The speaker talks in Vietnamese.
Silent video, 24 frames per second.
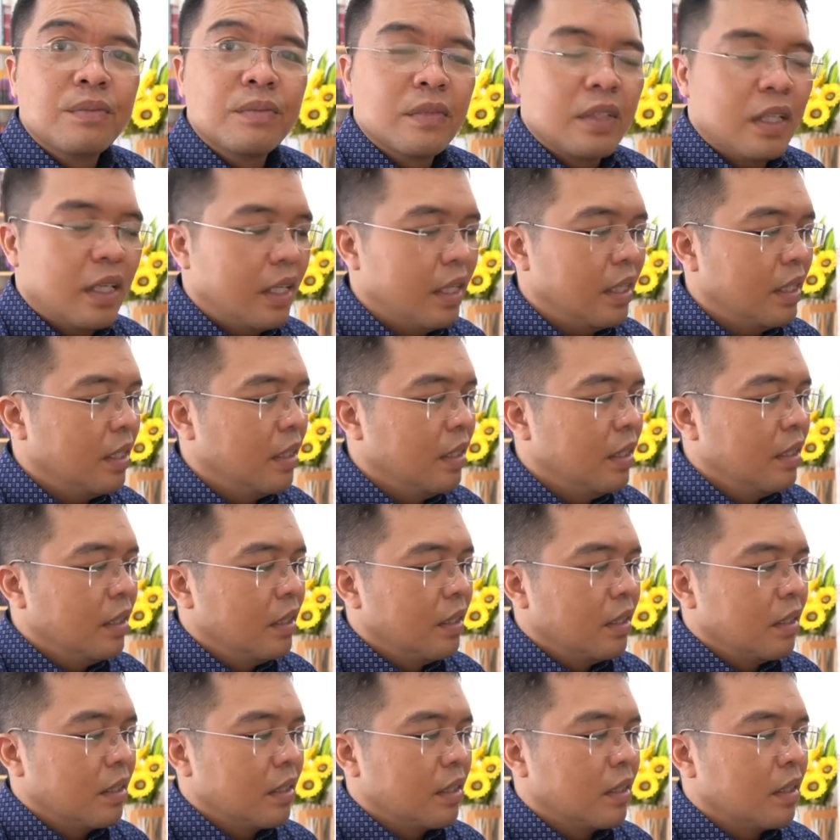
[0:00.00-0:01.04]
ha.
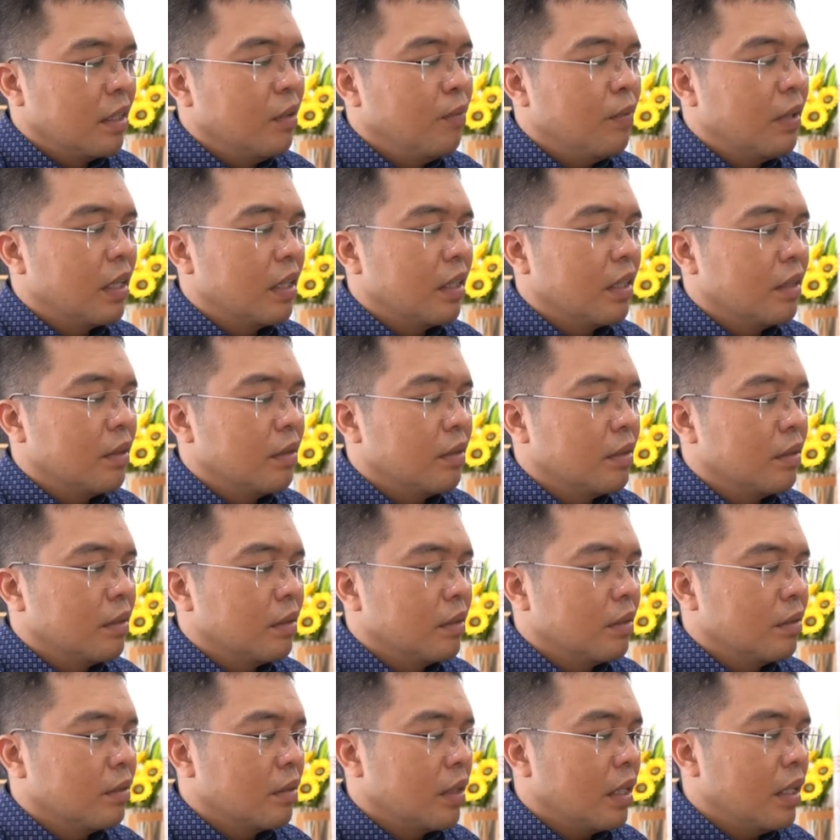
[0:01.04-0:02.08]
Nếu mà
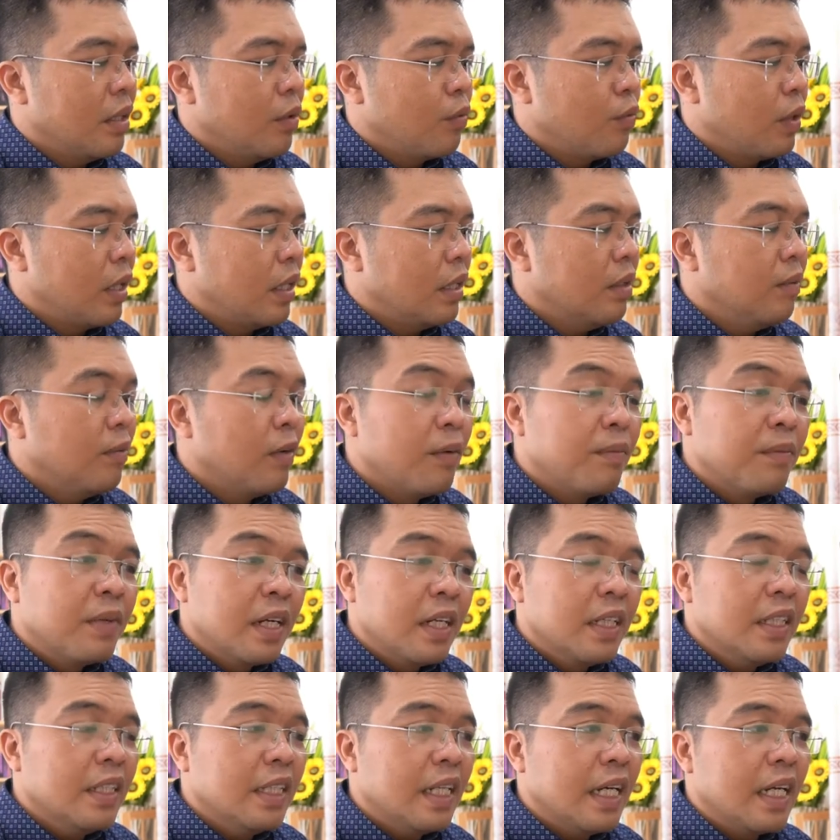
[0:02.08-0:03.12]
cái dòng quấn nó bơm
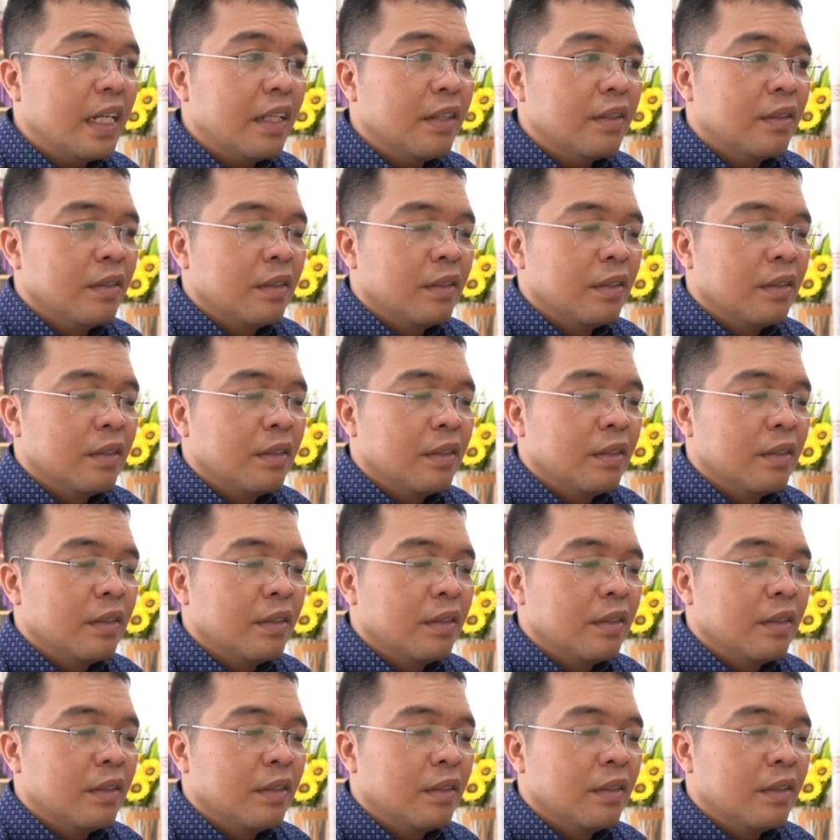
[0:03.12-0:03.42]
cứng lên